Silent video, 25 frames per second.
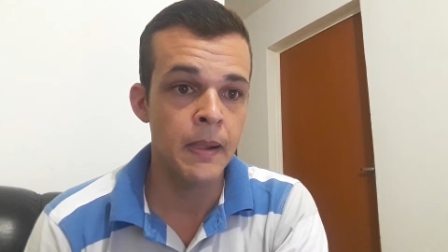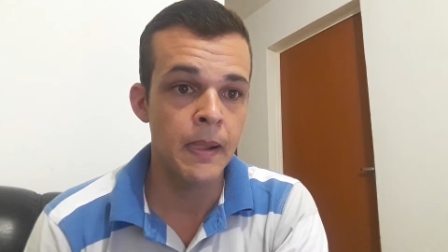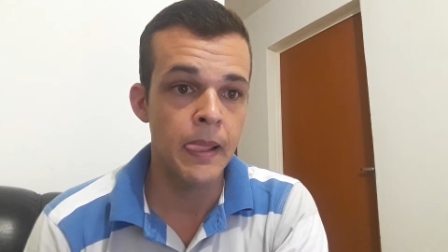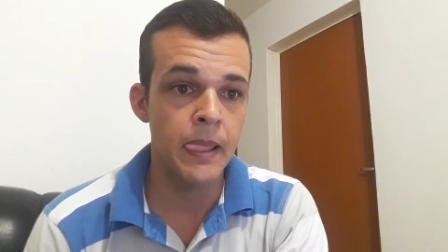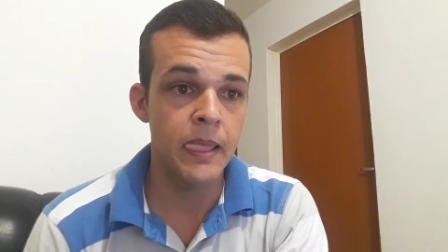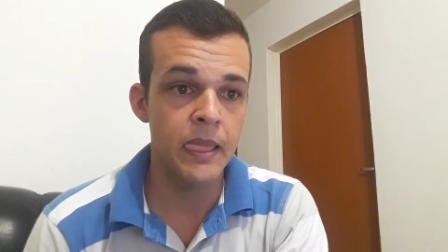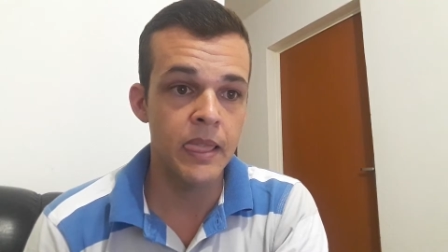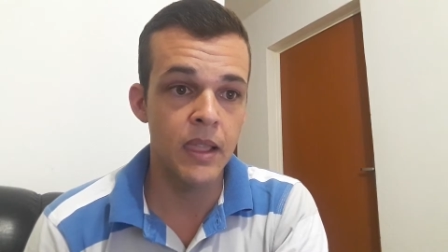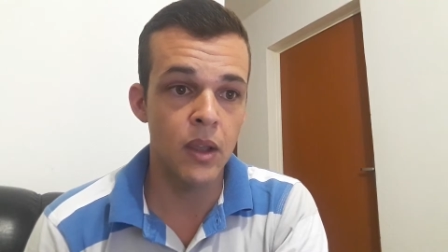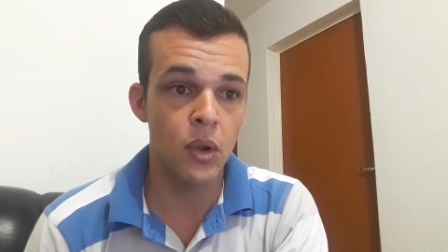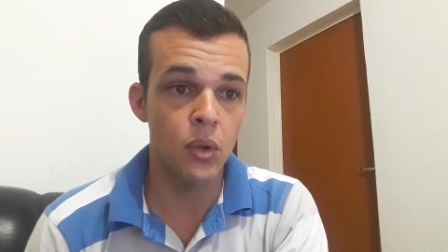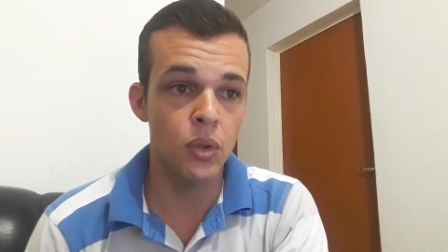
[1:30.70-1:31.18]

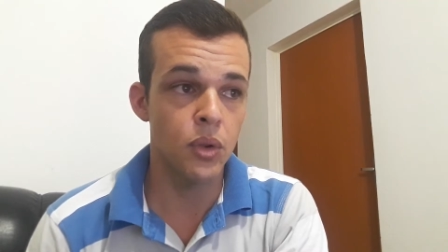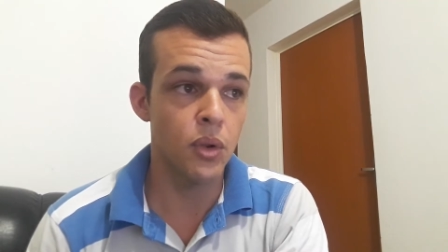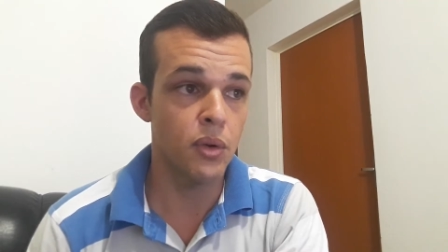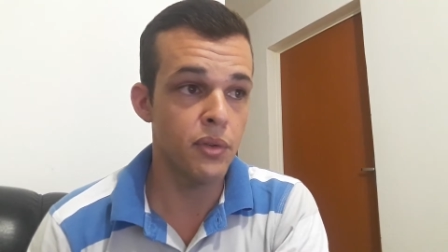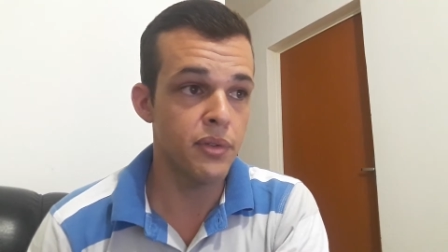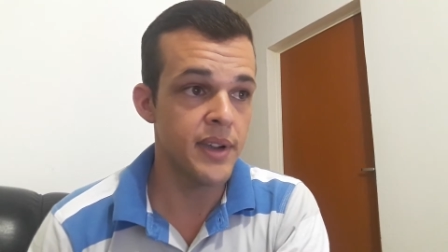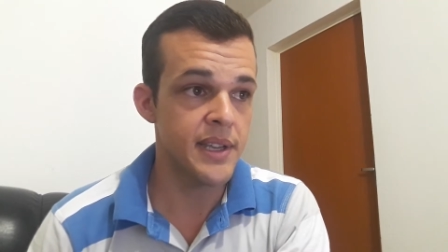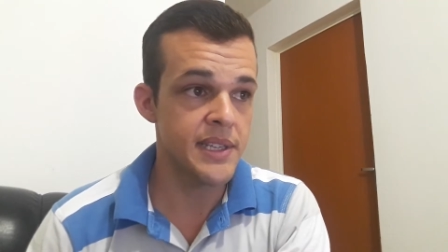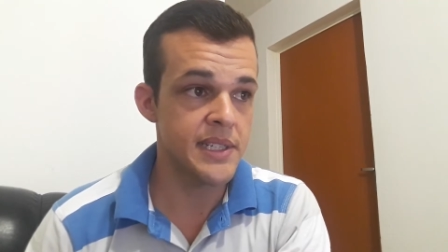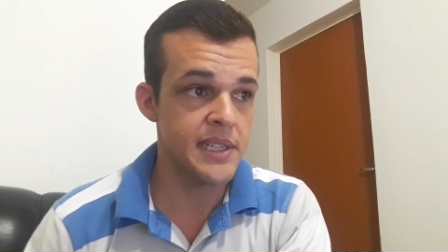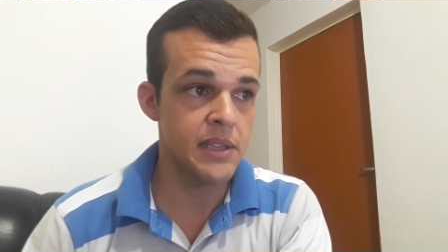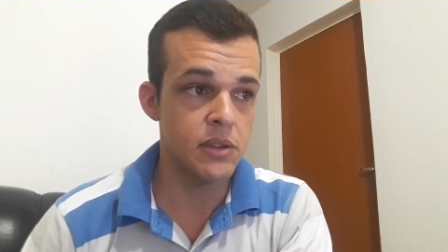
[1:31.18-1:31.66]
não estou
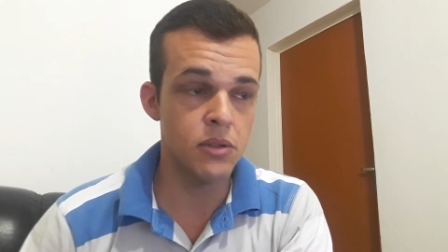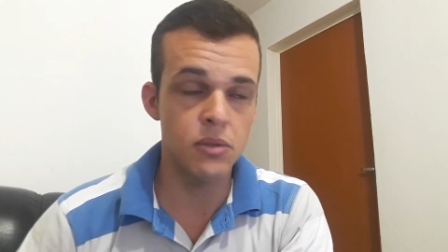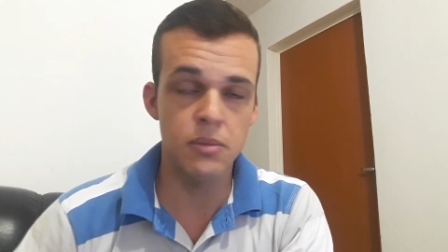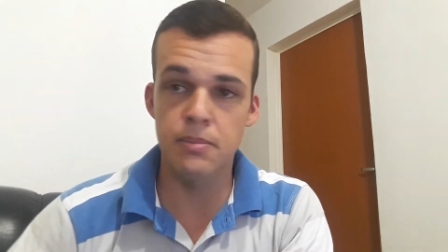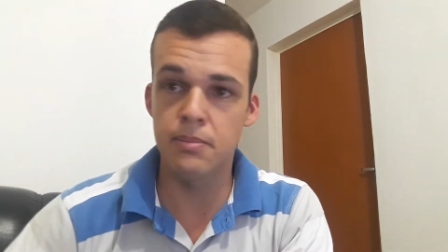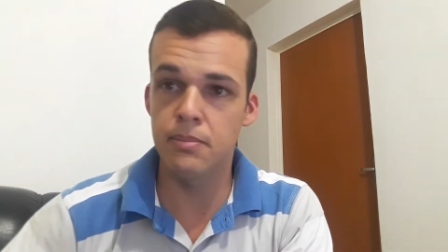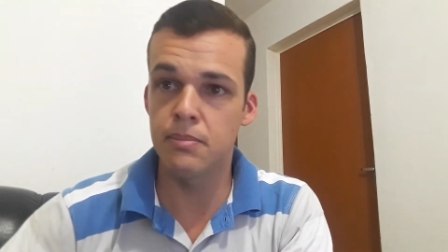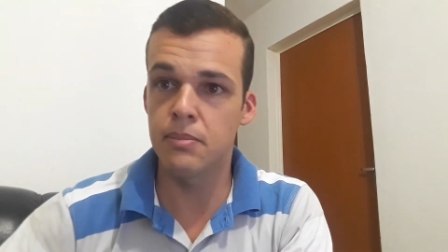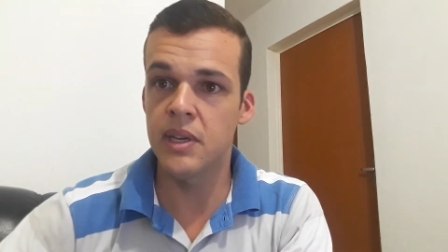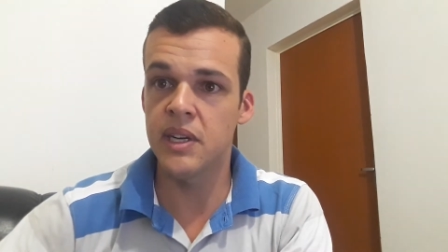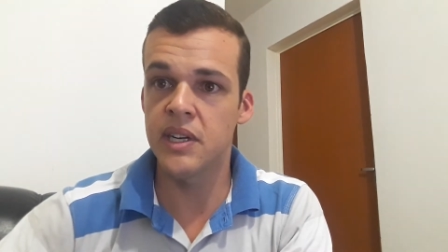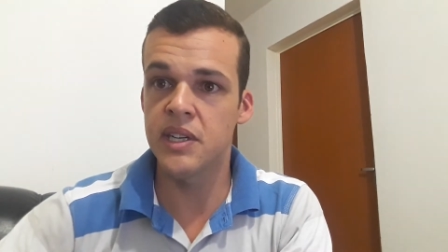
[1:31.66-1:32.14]
fazendo
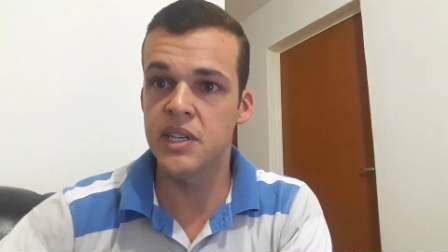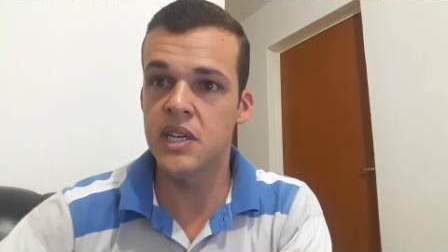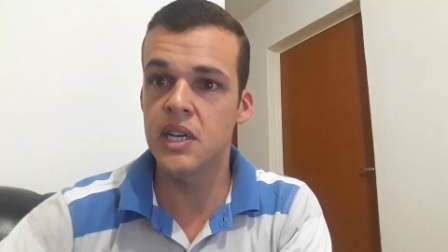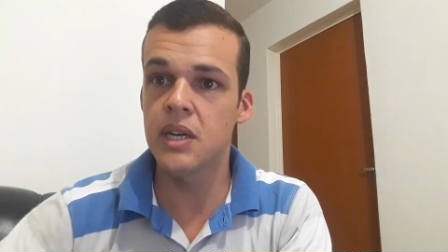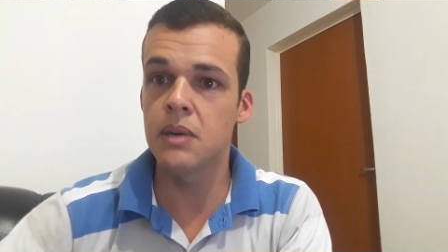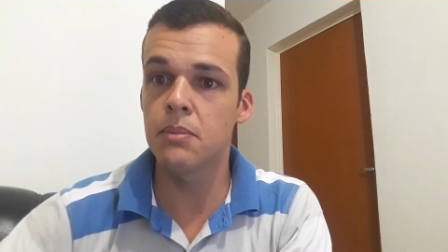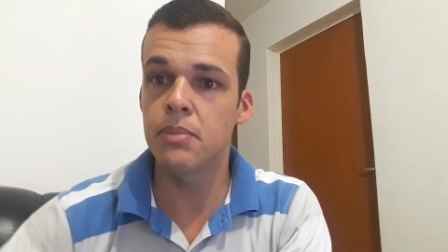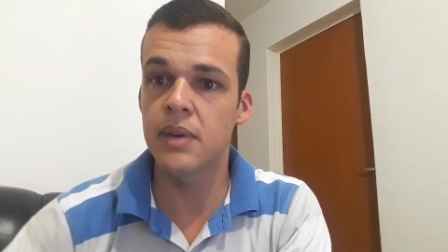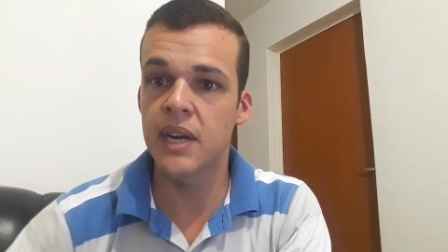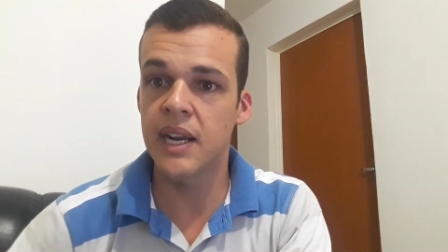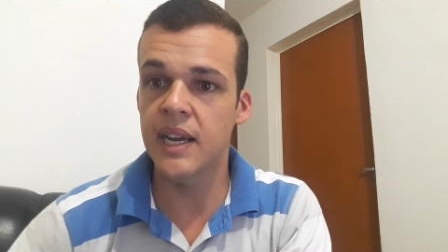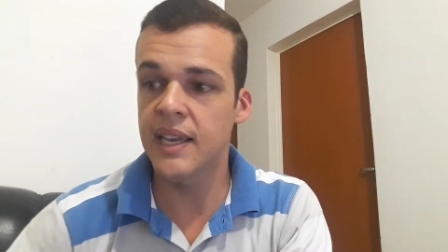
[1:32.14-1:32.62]

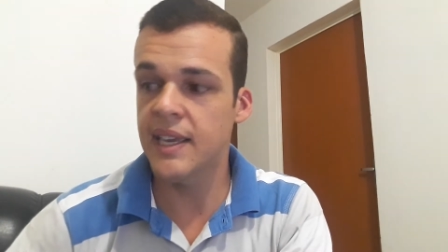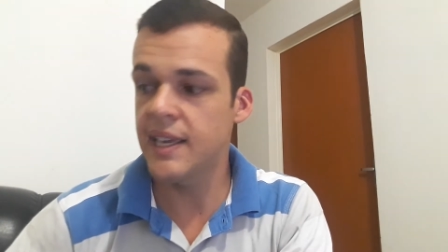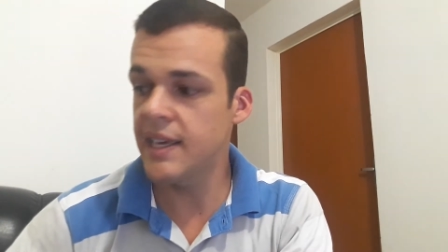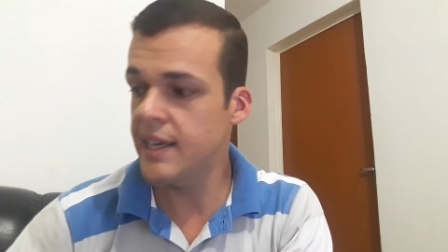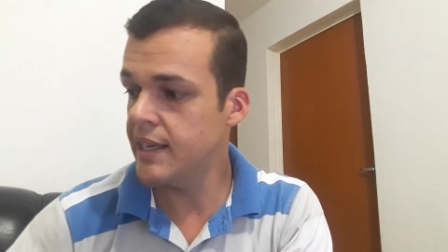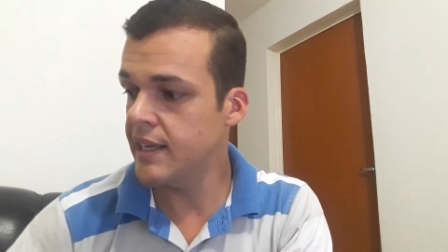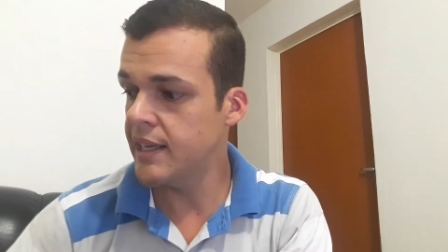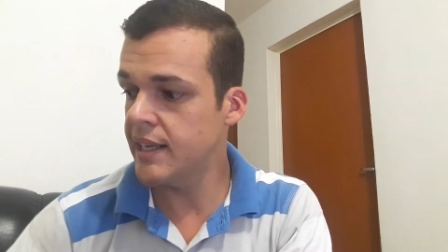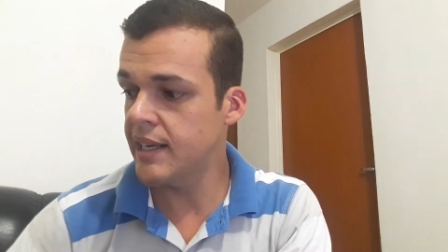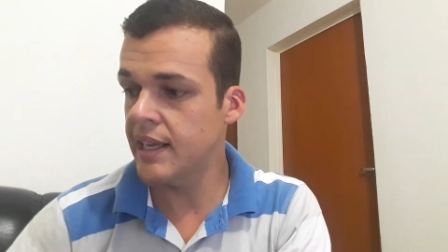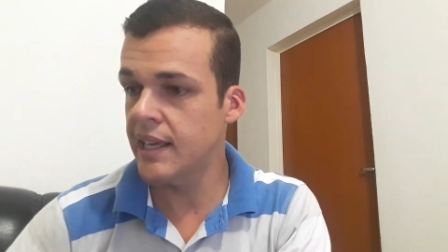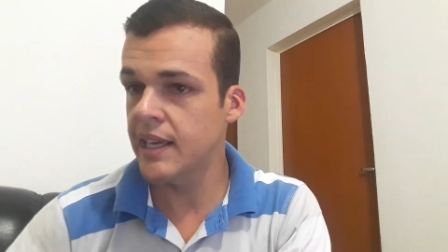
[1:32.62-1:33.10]
merchan para
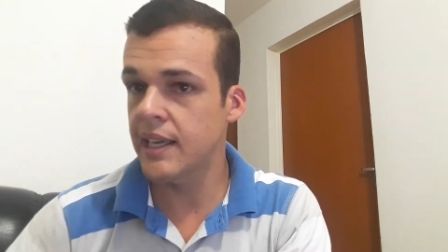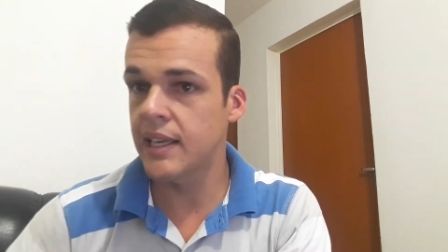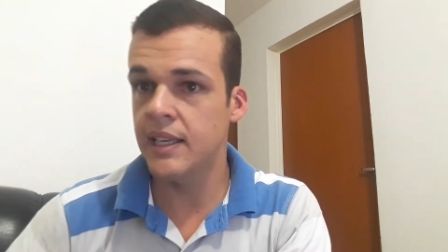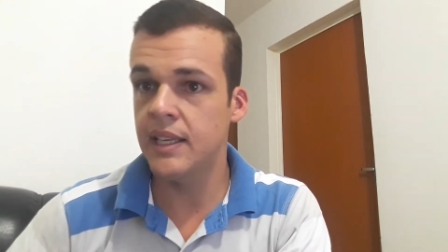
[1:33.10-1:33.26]
IG, né?